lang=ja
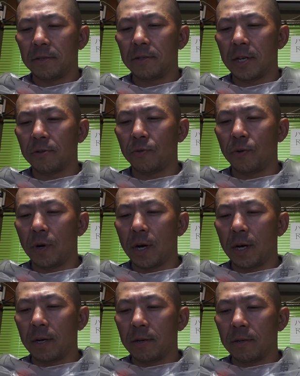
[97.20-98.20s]
あと
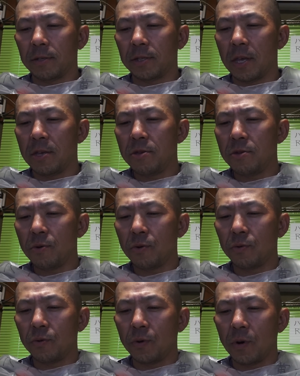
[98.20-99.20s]
専
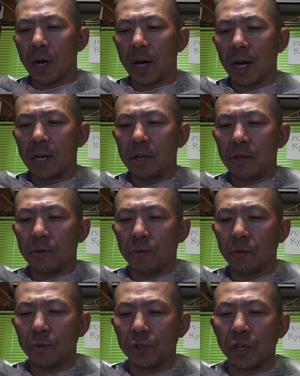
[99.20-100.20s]
用の
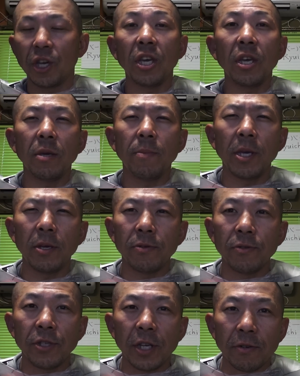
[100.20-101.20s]

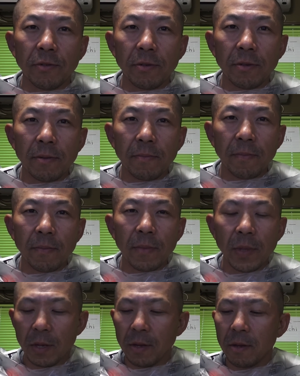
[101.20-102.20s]
ハイドロシェービングジェル
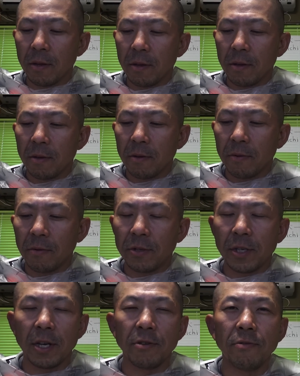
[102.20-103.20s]
こい
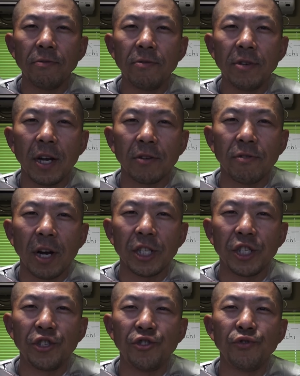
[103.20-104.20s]
つが
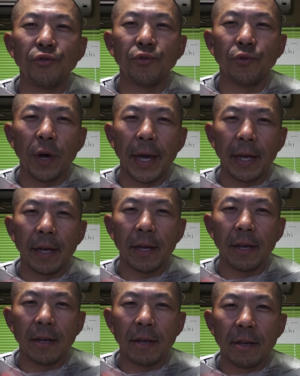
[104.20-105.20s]
484円
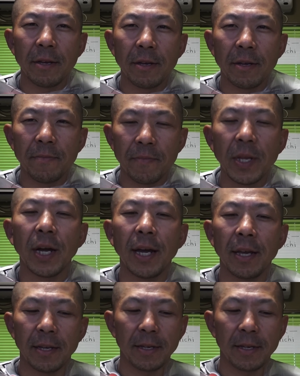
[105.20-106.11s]
はい